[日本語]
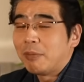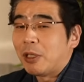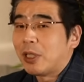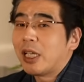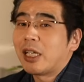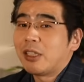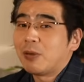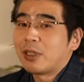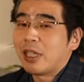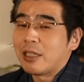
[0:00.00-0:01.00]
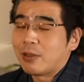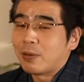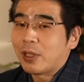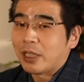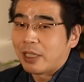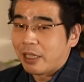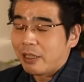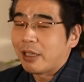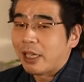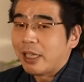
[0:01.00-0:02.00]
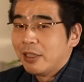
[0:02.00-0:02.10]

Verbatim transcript: まあ、穏やかにお付き合いすることができるから、